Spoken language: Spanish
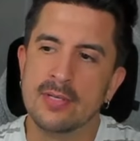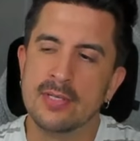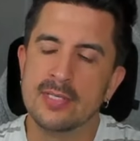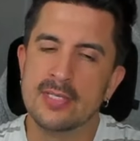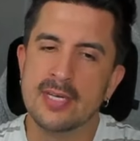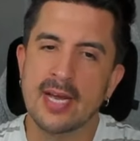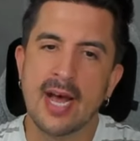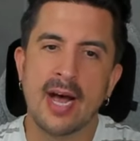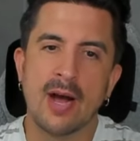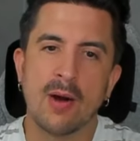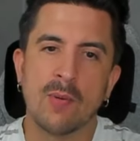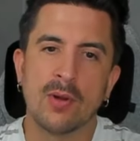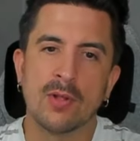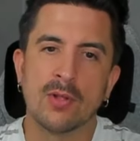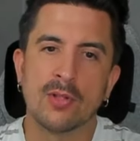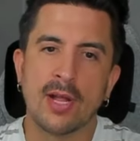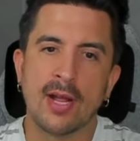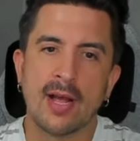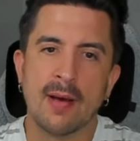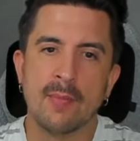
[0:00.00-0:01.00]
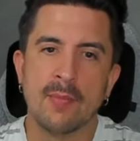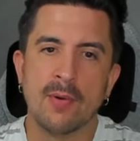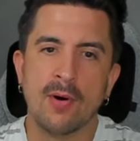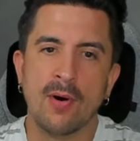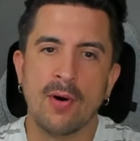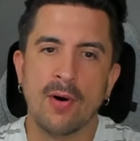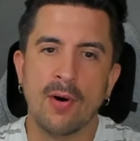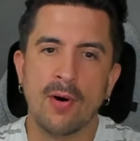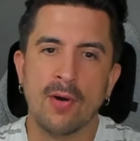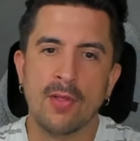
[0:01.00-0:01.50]
Ya cuando
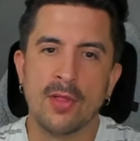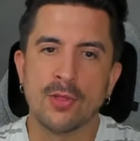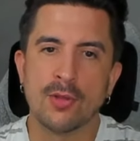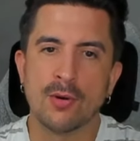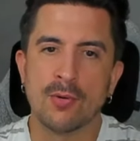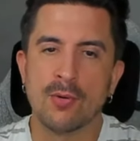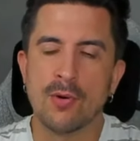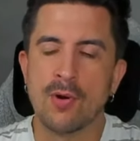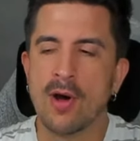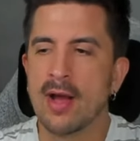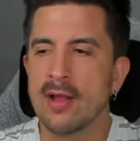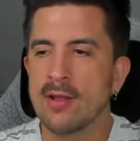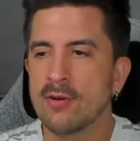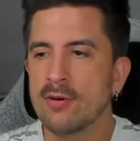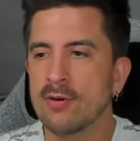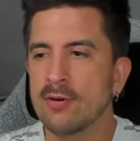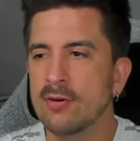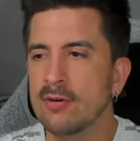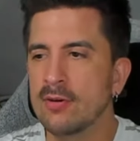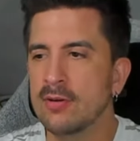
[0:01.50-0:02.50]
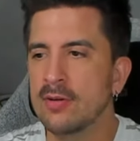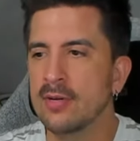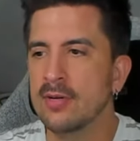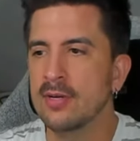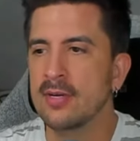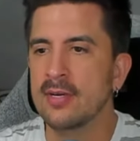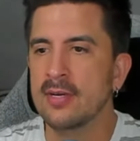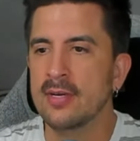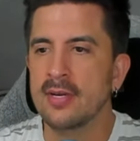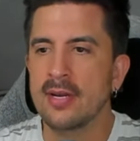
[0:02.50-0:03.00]
tengamos dentro de unos años, ¿no?
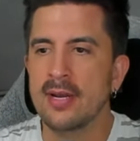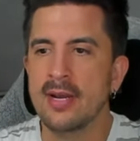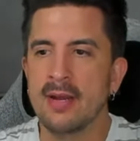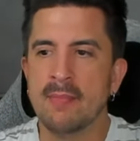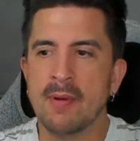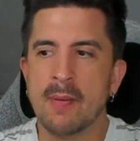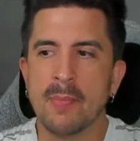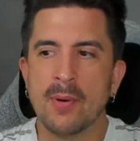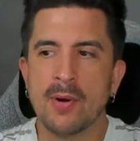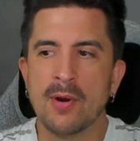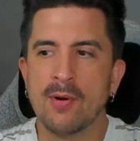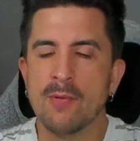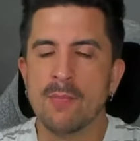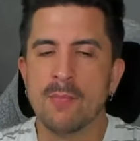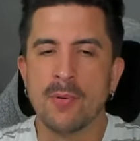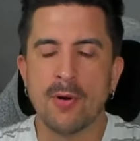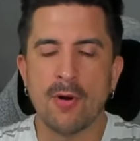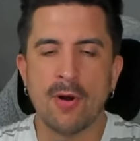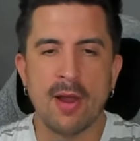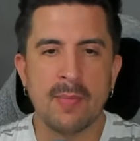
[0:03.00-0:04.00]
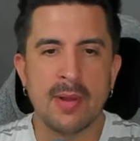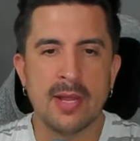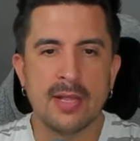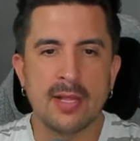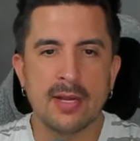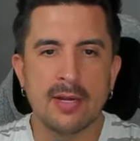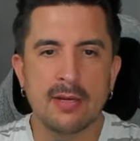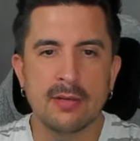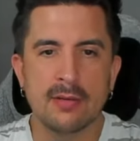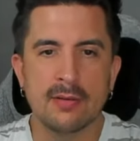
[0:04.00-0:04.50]
y me ponen un
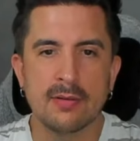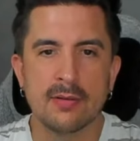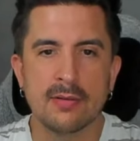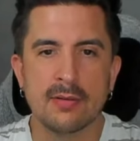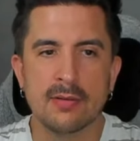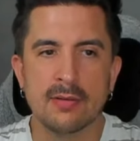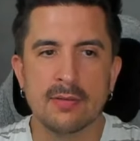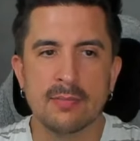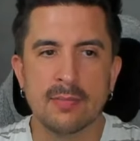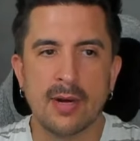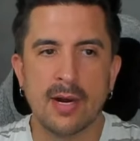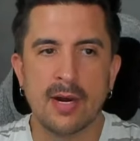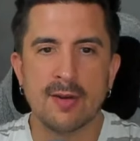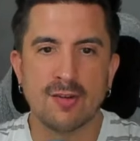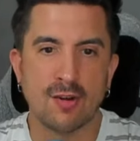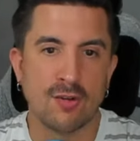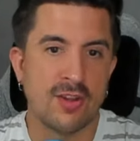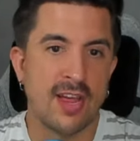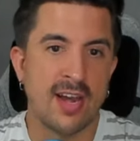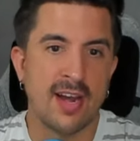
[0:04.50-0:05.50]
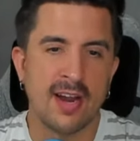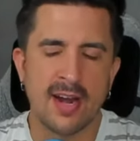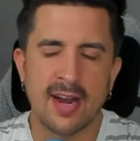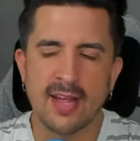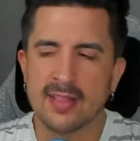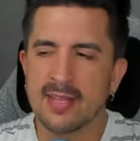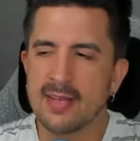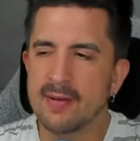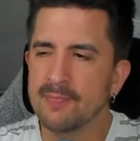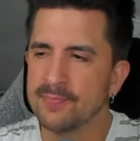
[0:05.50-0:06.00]
programita, ¿vale? Soñar es
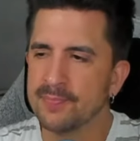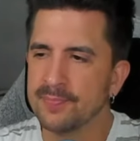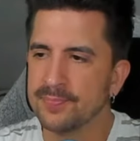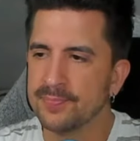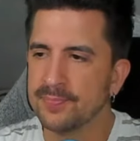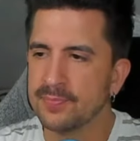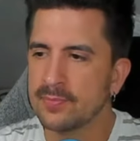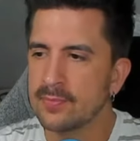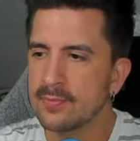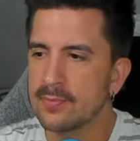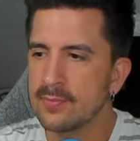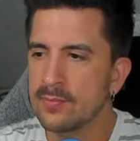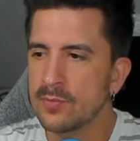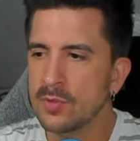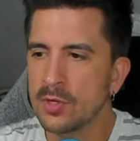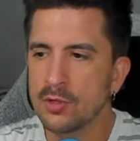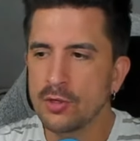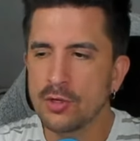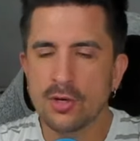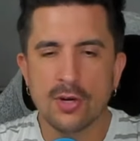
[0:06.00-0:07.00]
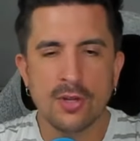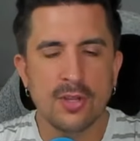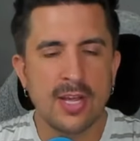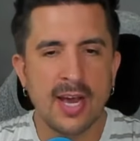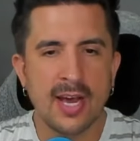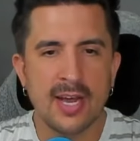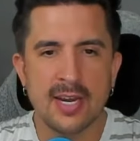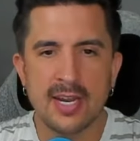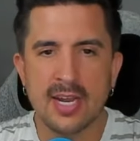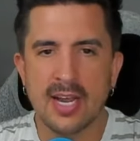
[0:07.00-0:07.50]
gratis. Yo no
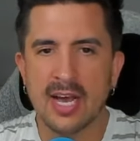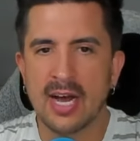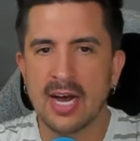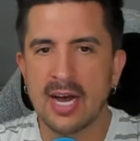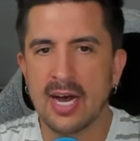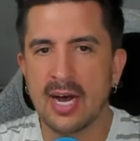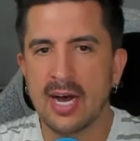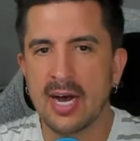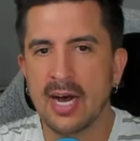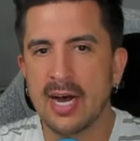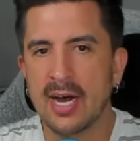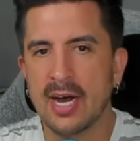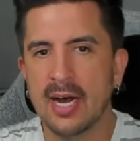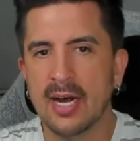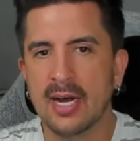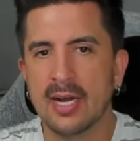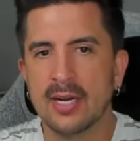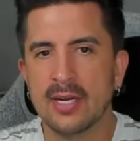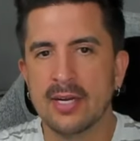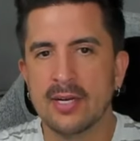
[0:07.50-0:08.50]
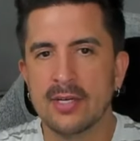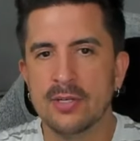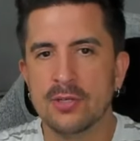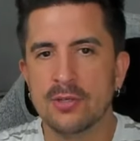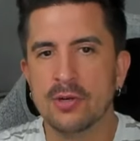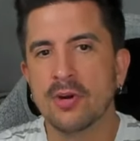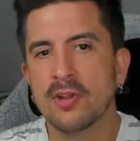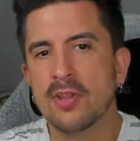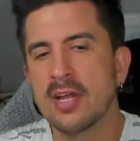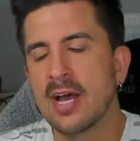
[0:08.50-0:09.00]
dejaría.
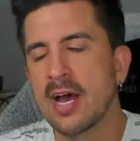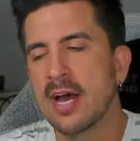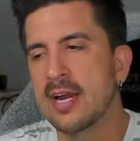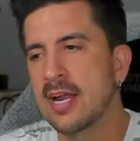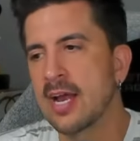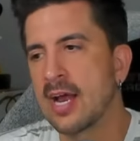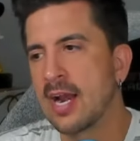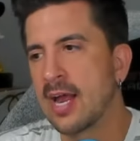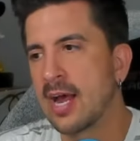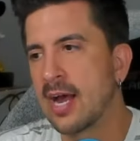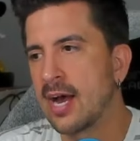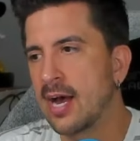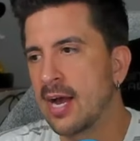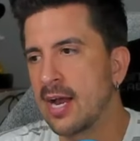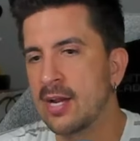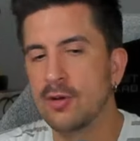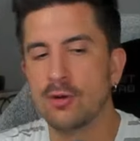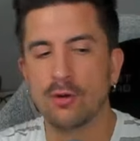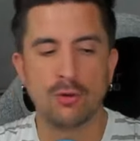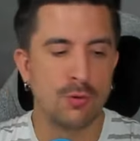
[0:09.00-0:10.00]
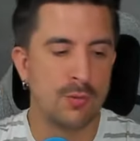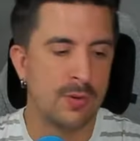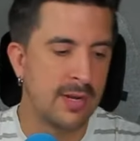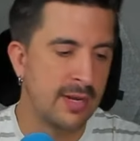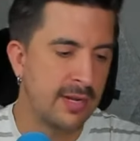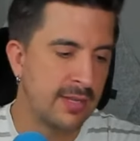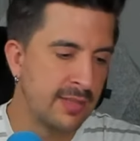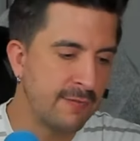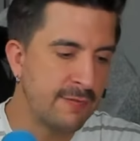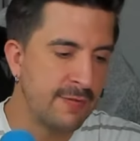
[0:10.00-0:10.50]
Yo no dejaría el
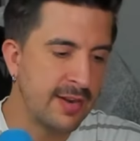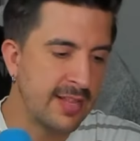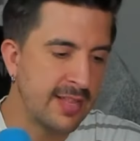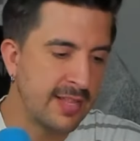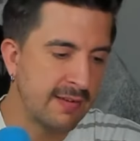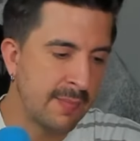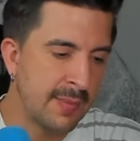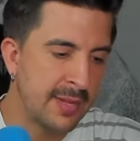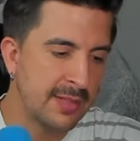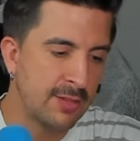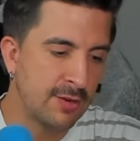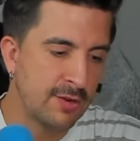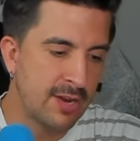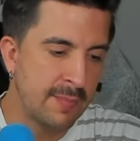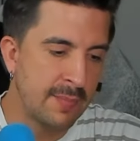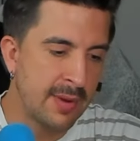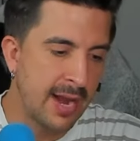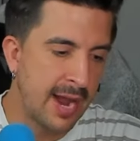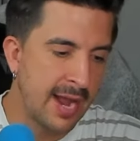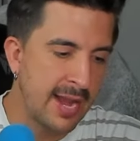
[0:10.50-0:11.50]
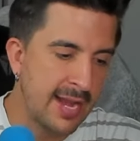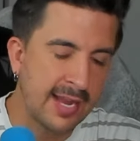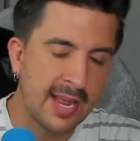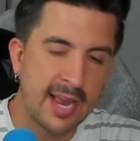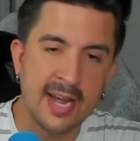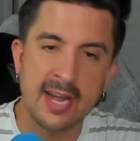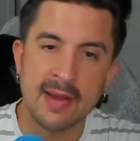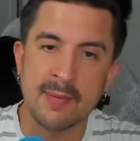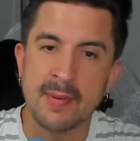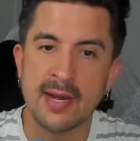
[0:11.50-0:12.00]
YouTube, definitivamente. O sea, mira,
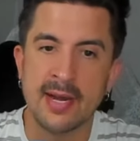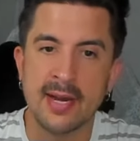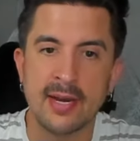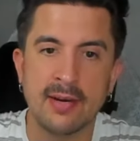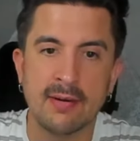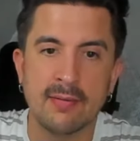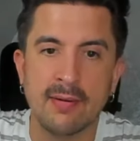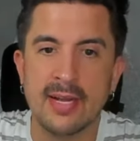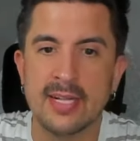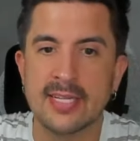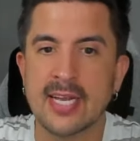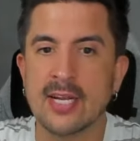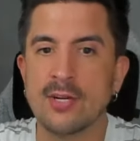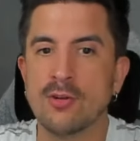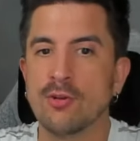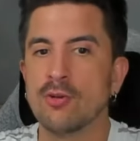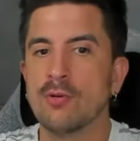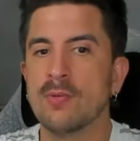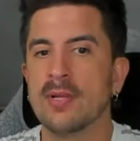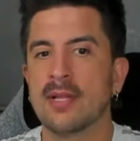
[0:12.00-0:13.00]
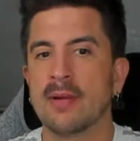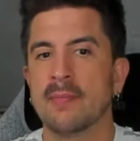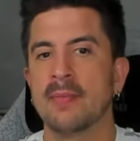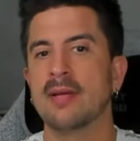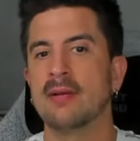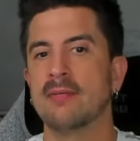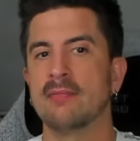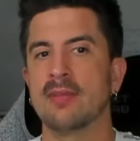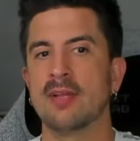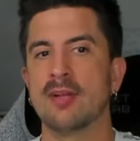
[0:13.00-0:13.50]
Iker Jiménez está en YouTube
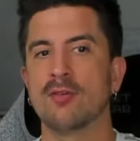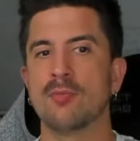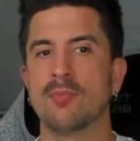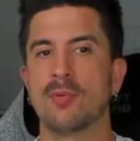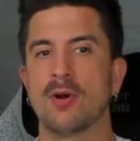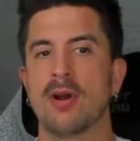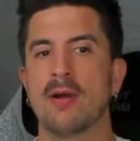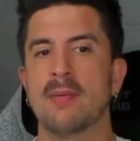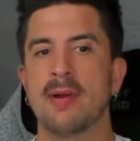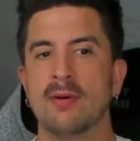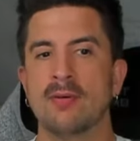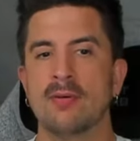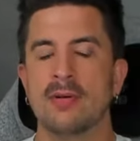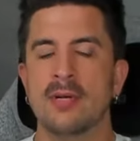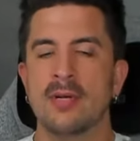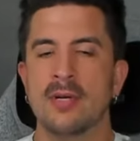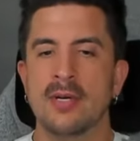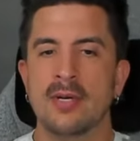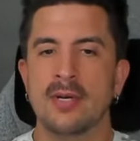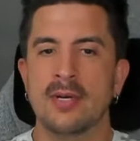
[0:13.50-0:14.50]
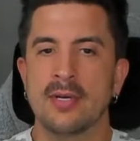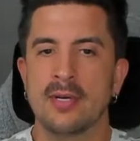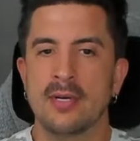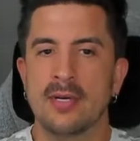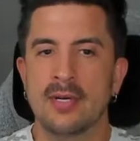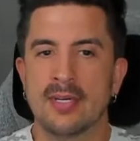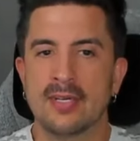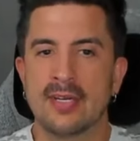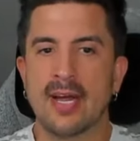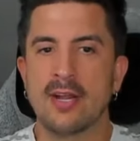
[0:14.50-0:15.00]
también, tiene su programa, ¿no?
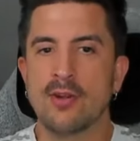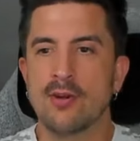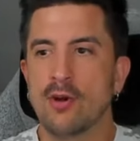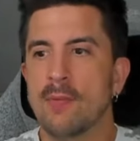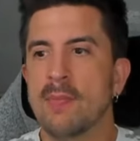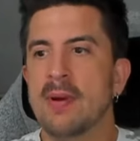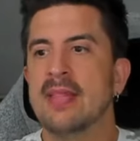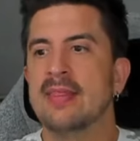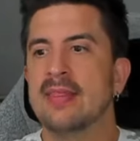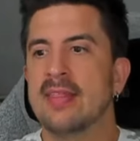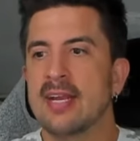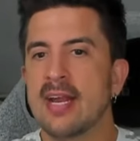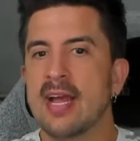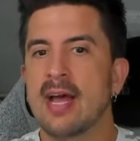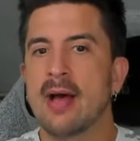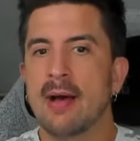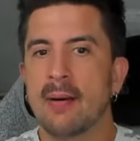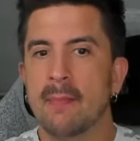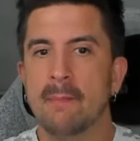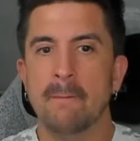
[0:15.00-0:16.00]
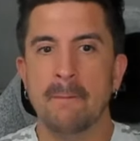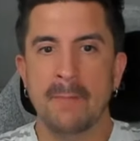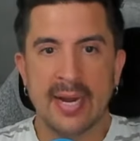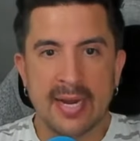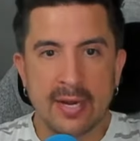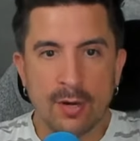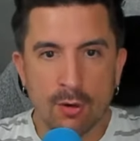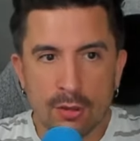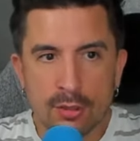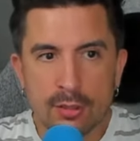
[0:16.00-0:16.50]
O sea, yo vendría
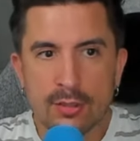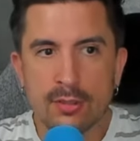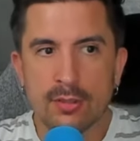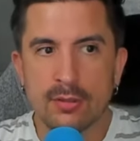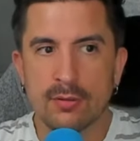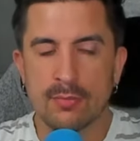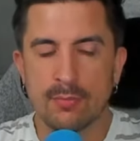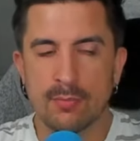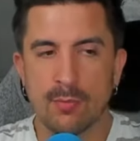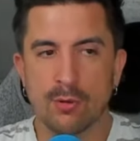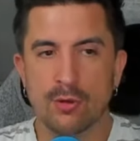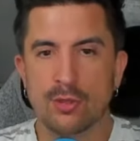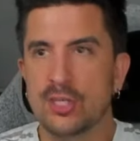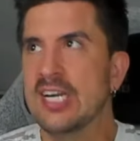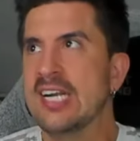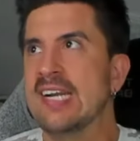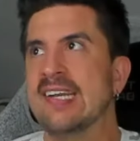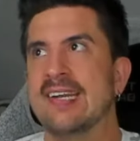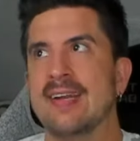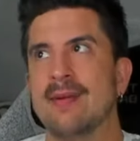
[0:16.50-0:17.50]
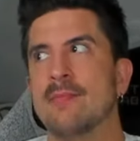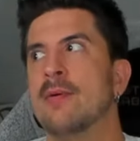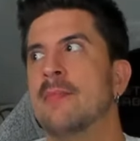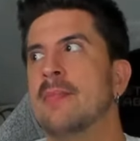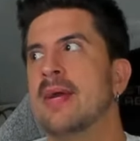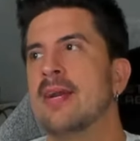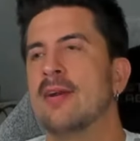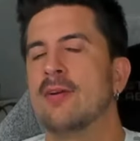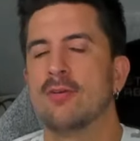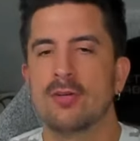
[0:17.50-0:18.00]
menos, muchísimo
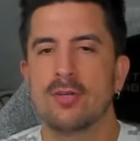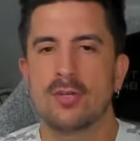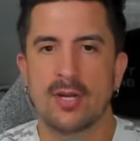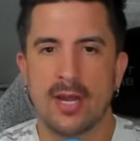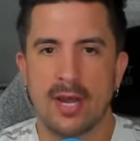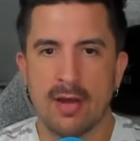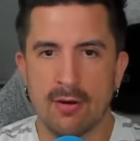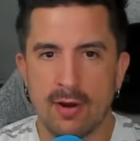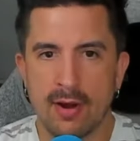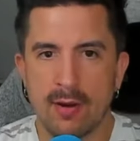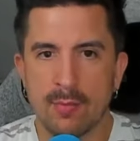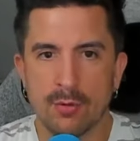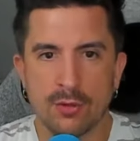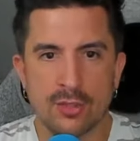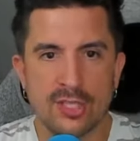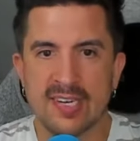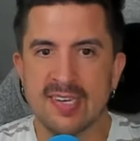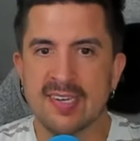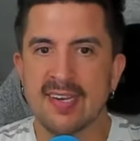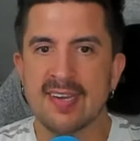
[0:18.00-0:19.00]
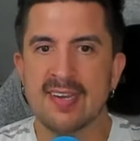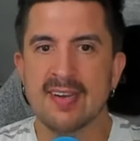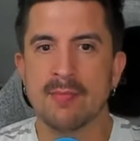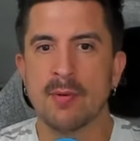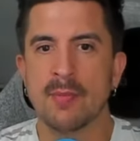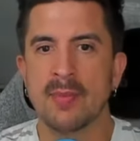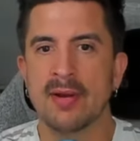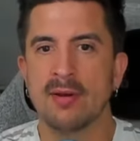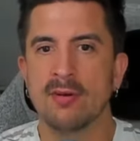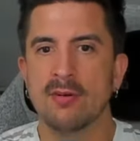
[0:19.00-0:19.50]
menos que ahora,
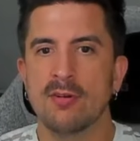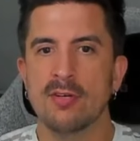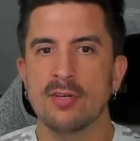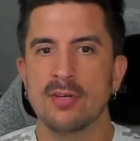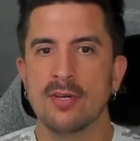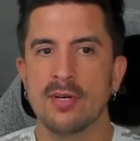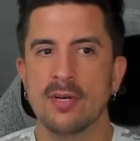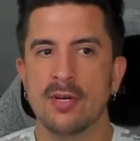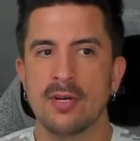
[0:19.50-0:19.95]
muchísimo menos.